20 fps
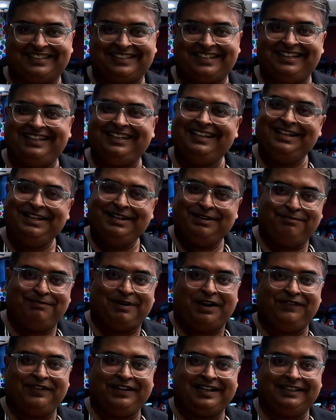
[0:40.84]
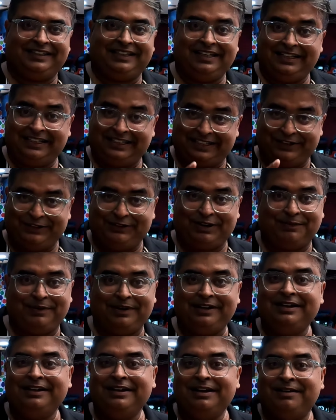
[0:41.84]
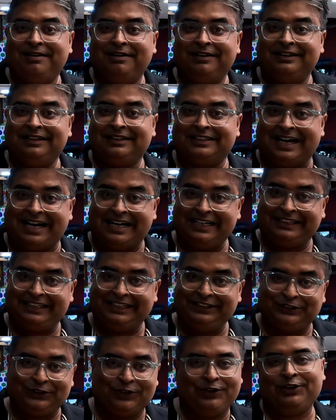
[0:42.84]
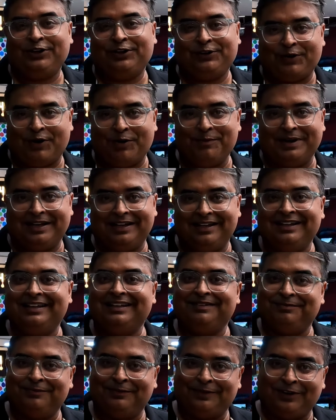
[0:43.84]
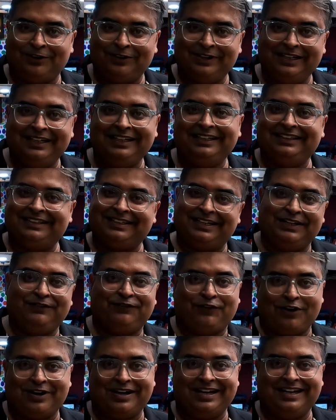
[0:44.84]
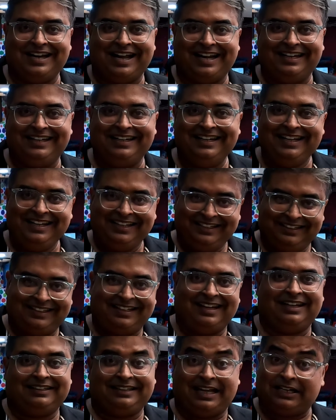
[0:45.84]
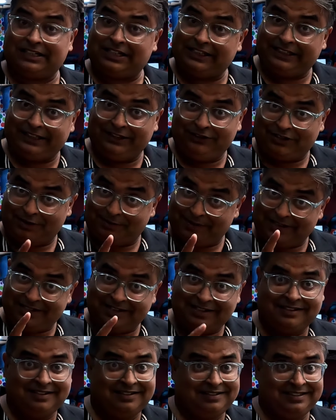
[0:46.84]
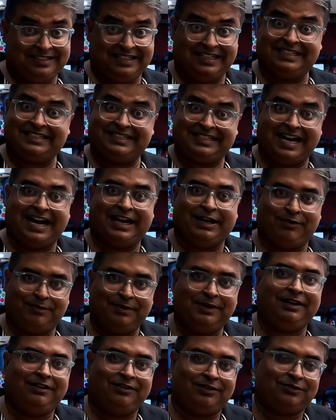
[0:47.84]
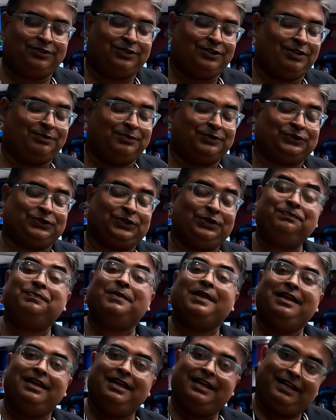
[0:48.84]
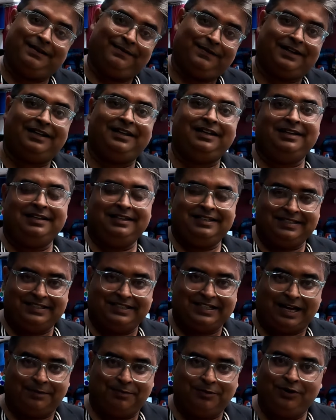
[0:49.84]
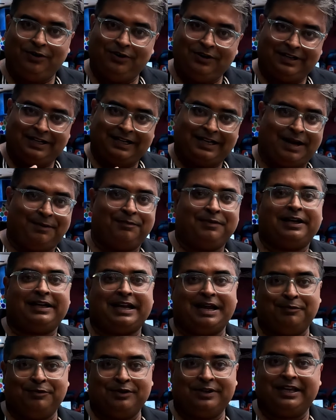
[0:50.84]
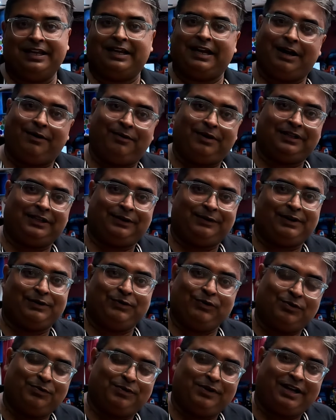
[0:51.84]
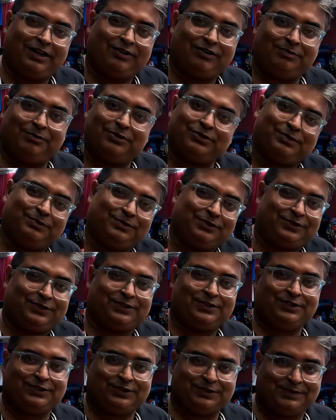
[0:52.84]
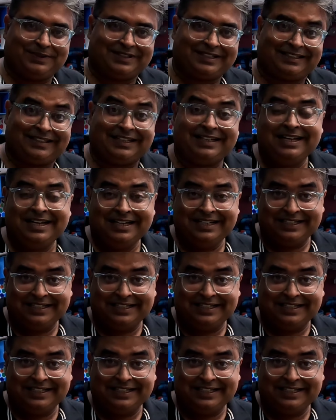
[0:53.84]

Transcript: স্টেশনে বাফে খেতে সেও আবার সাড়ে তিনশোর কমে অনলি থ্রি ফর্টি নাইন তা তার সাথে কিন্তু আবার জিএসটি অ্যাড হবে অতি অবশ্যই এবারে যাব আমরা কেমন কি খাওয়া দাওয়া করব না করব সমস্ত কিছু তোমার সাথে